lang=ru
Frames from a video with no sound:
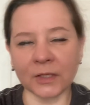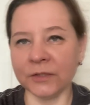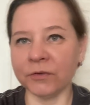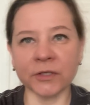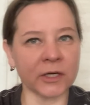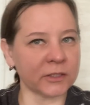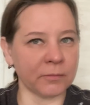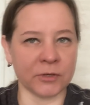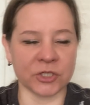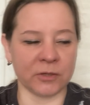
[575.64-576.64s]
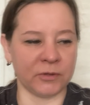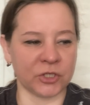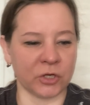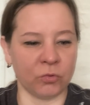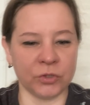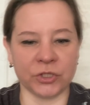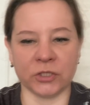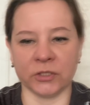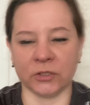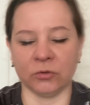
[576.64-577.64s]
Наверняка там большая-большая
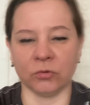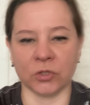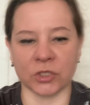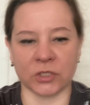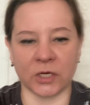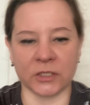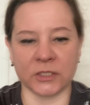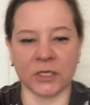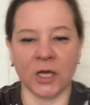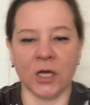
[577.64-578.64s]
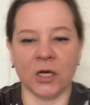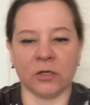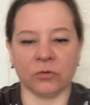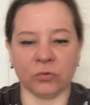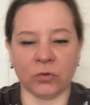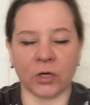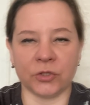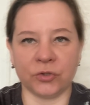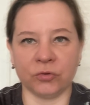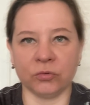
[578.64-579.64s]
очередь, надо долго ждать, но
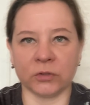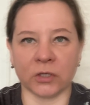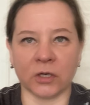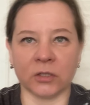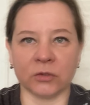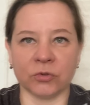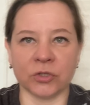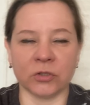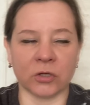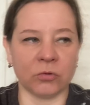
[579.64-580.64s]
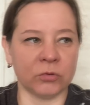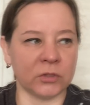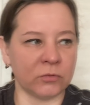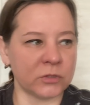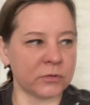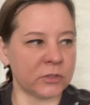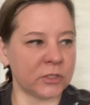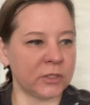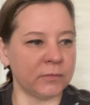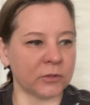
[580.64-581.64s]
хочу, так как это очень дорогое удовольствие,
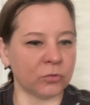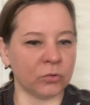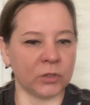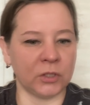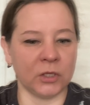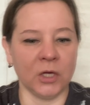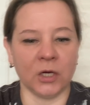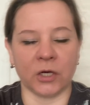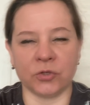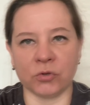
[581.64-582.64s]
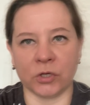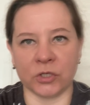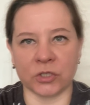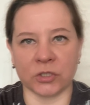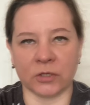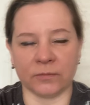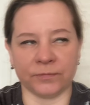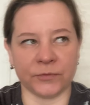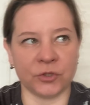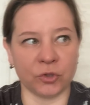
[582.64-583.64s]
эти гематологи, хочу, конечно,
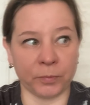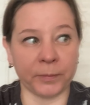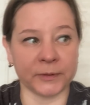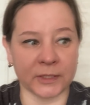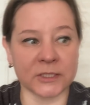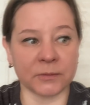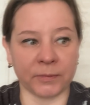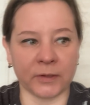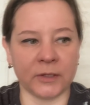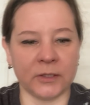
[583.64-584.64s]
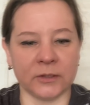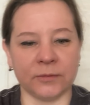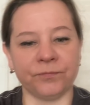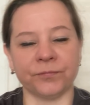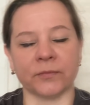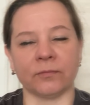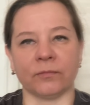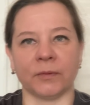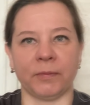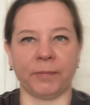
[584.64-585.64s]
еще попытаться параллельно
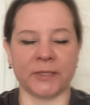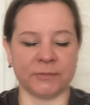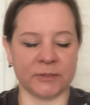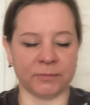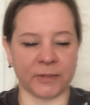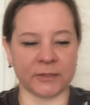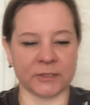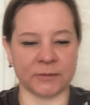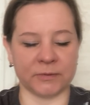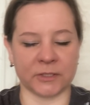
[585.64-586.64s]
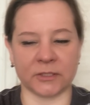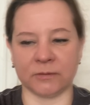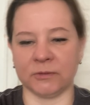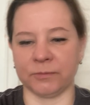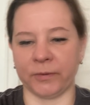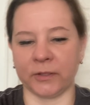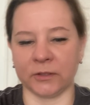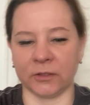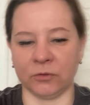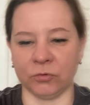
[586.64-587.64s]
ну, попасть бесплатно, записаться
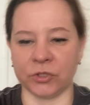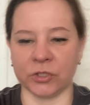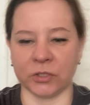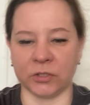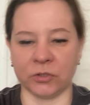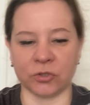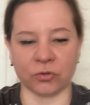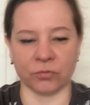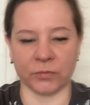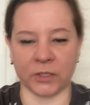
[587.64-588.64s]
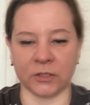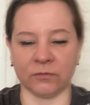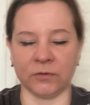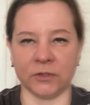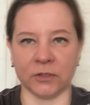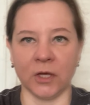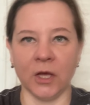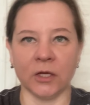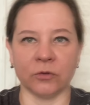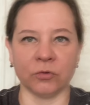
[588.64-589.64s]
бесплатно, и очень надеюсь, что у меня это выйдет.
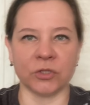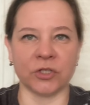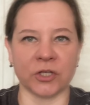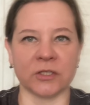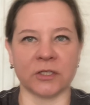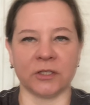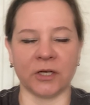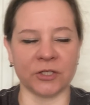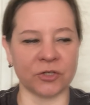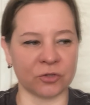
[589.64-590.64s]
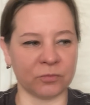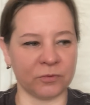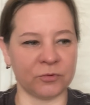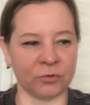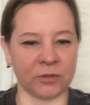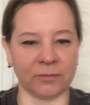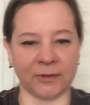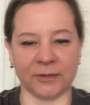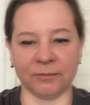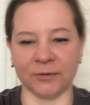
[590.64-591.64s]
Но сейчас задача, чтобы все
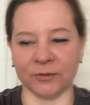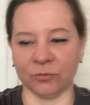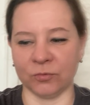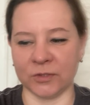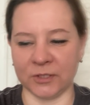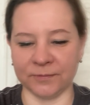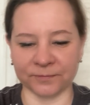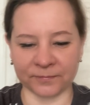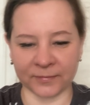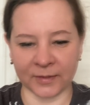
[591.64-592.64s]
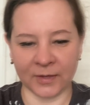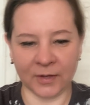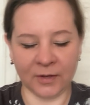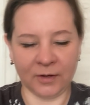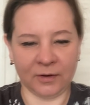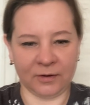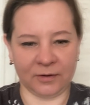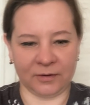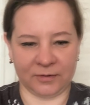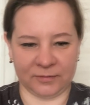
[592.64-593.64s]
нормально было на УЗИ,
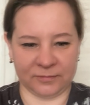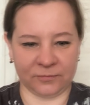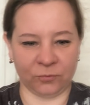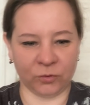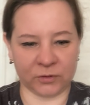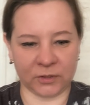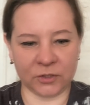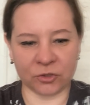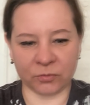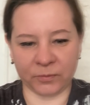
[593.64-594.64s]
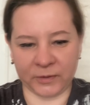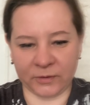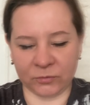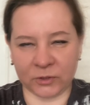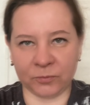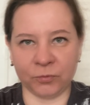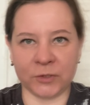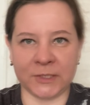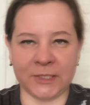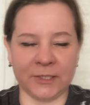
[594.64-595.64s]
вот, и чтобы меня вот
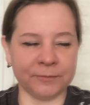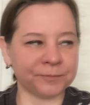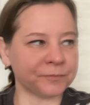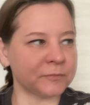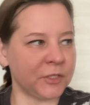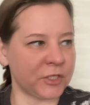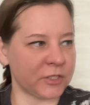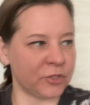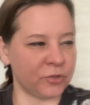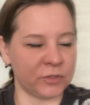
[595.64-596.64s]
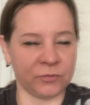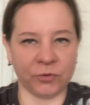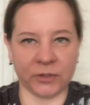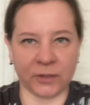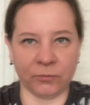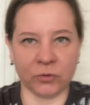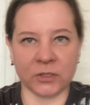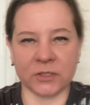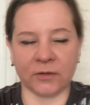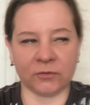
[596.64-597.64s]
отпустили. Мне сейчас еще сегодня
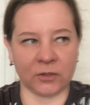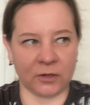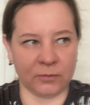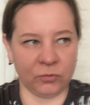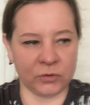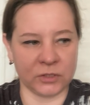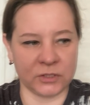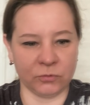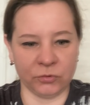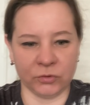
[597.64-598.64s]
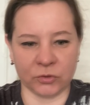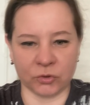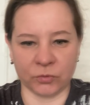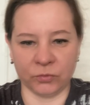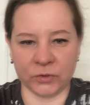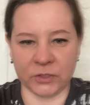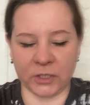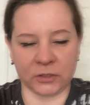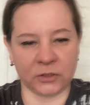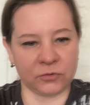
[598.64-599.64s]
работать, завтра работать. Сегодня у нас уже будет директор.